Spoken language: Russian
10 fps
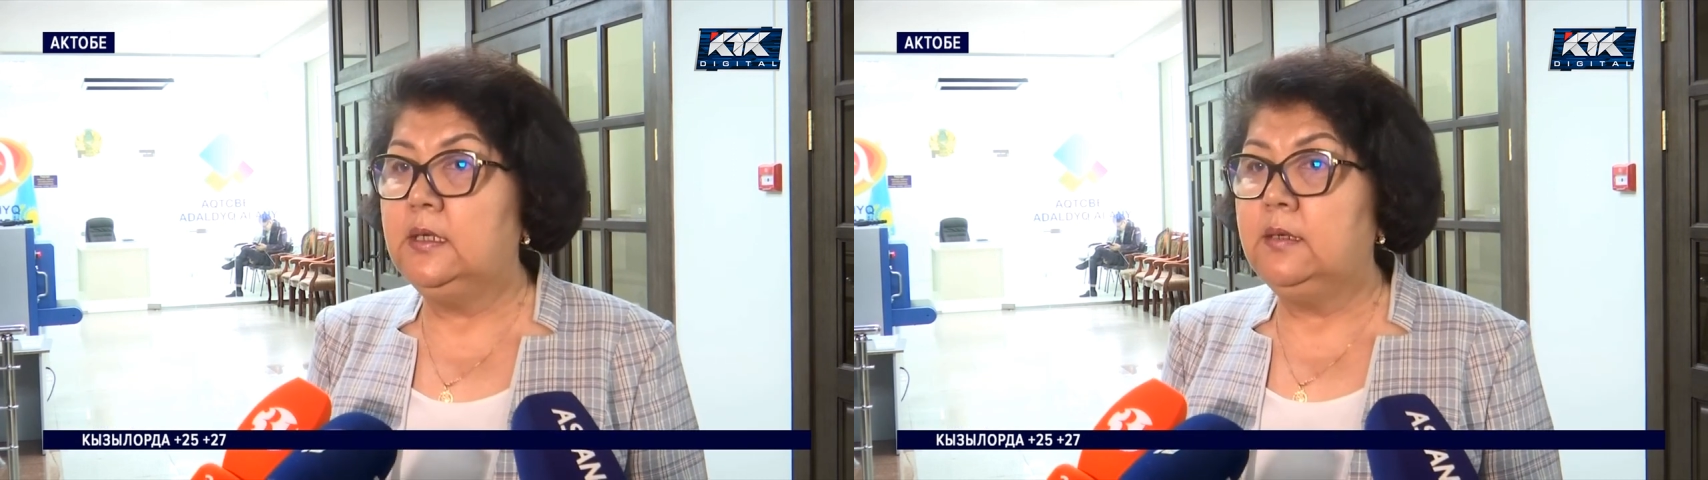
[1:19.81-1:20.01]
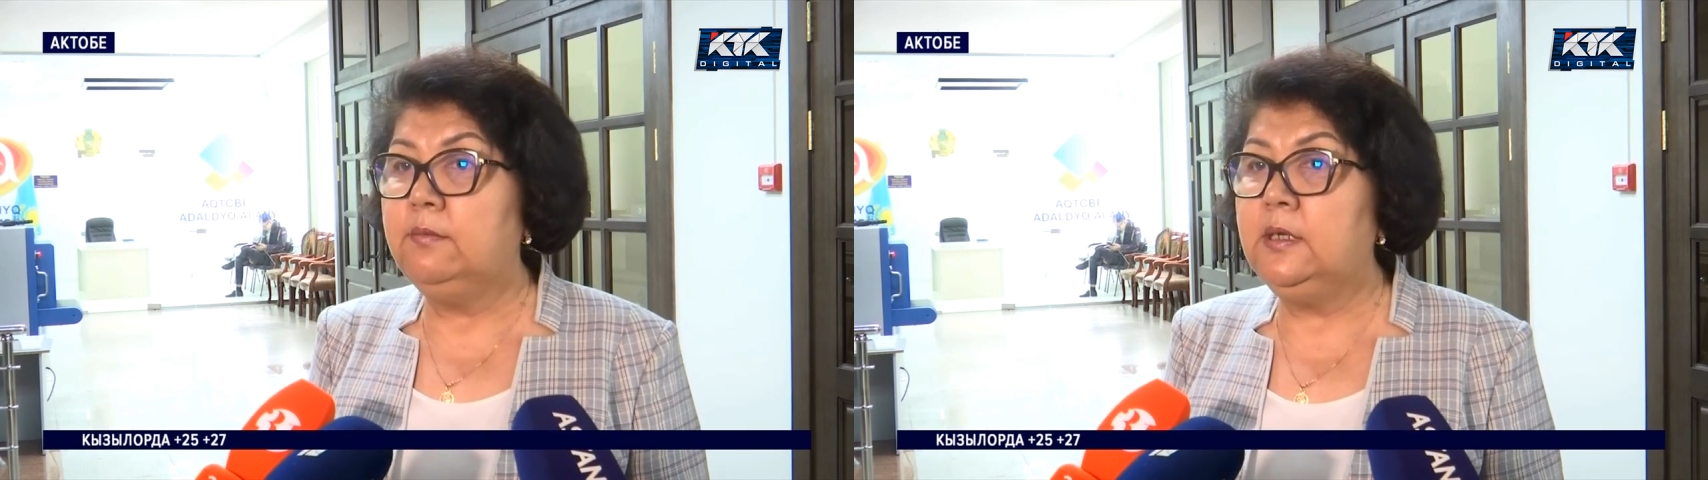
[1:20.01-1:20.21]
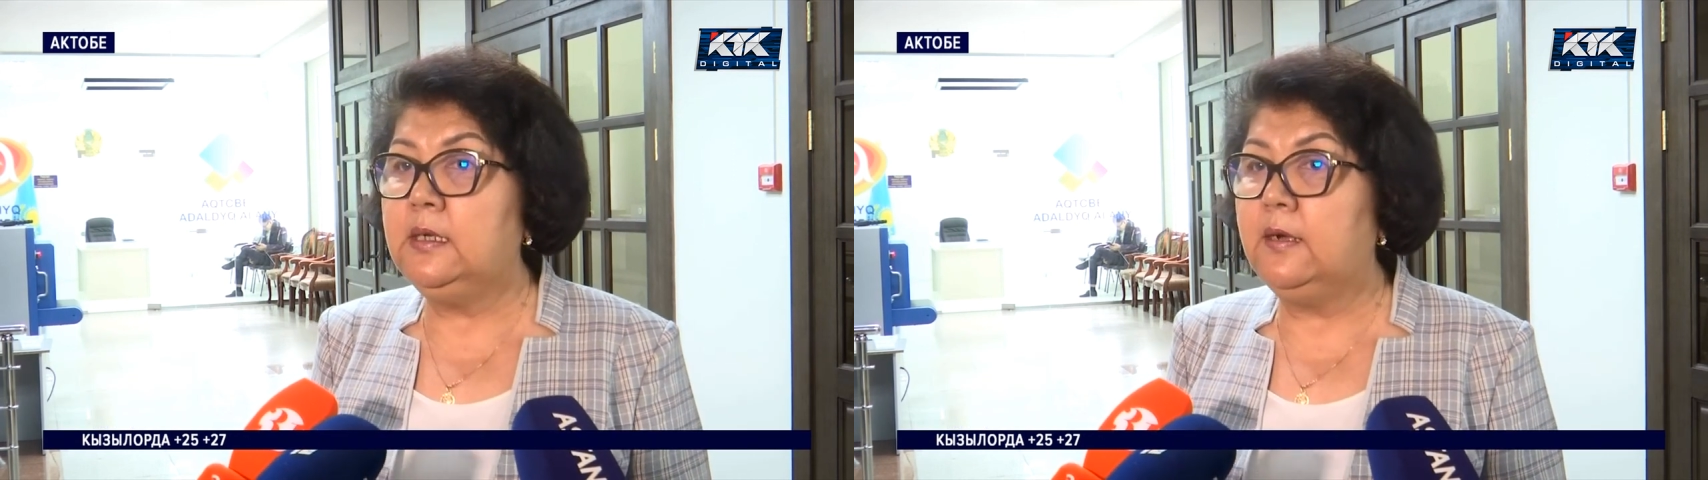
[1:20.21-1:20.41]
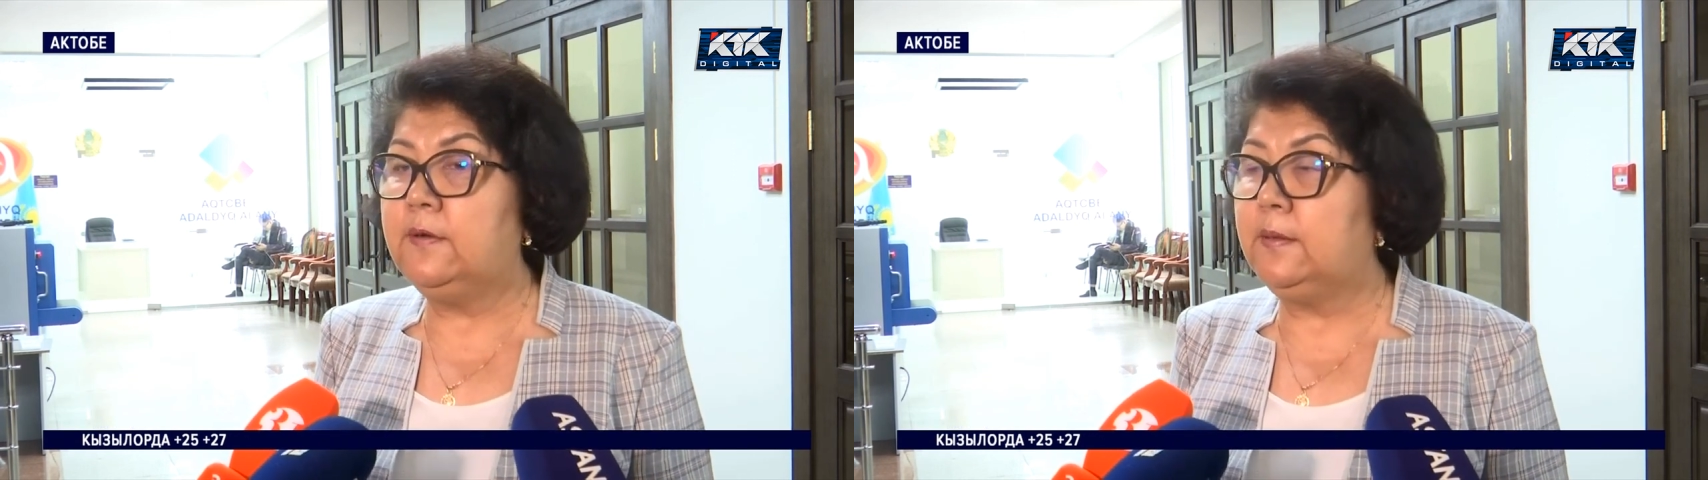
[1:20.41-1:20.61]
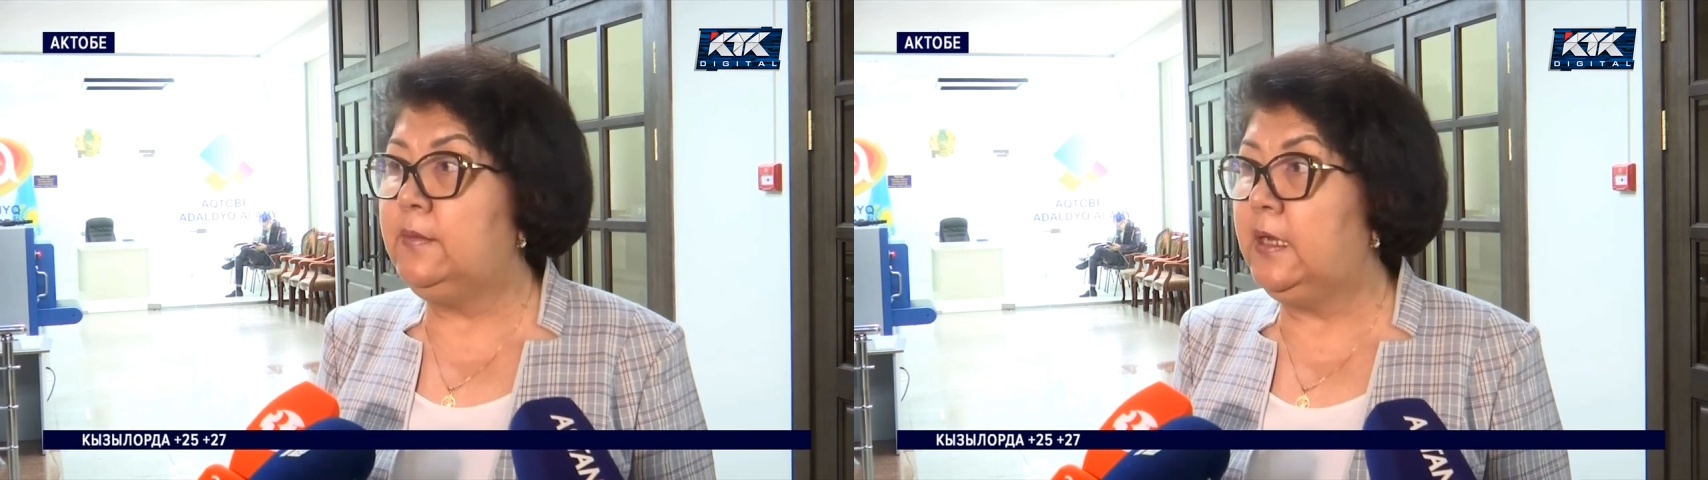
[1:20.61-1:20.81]
мы
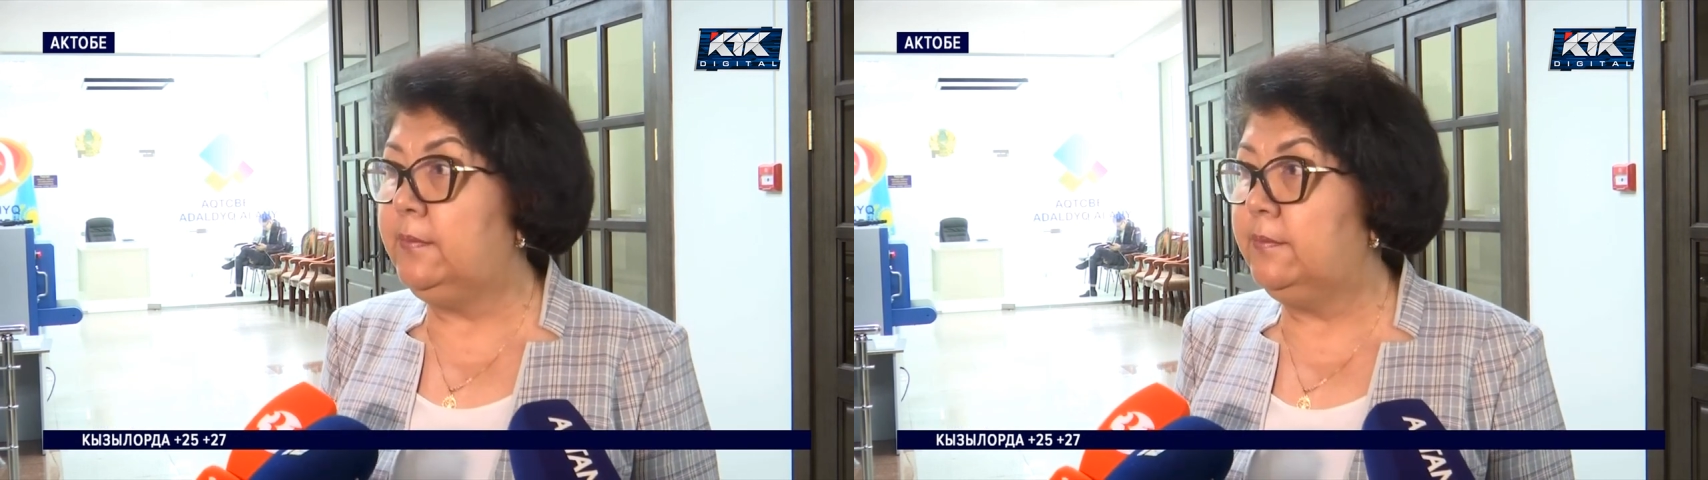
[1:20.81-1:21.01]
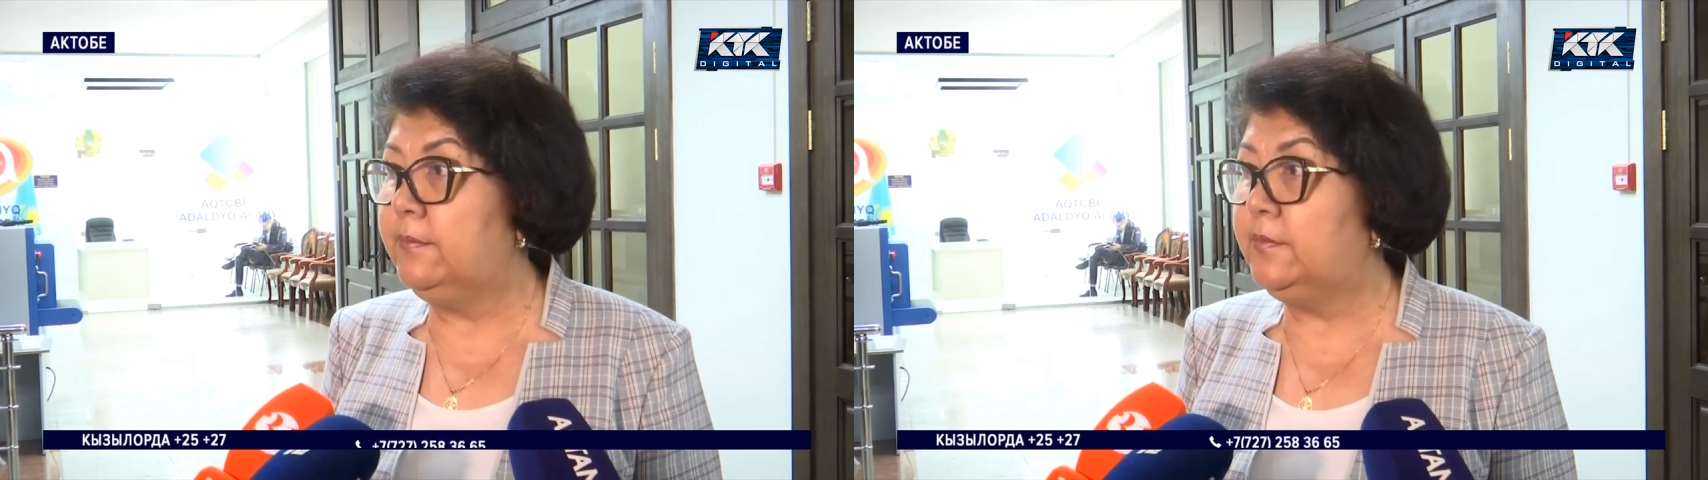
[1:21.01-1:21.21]
оформляем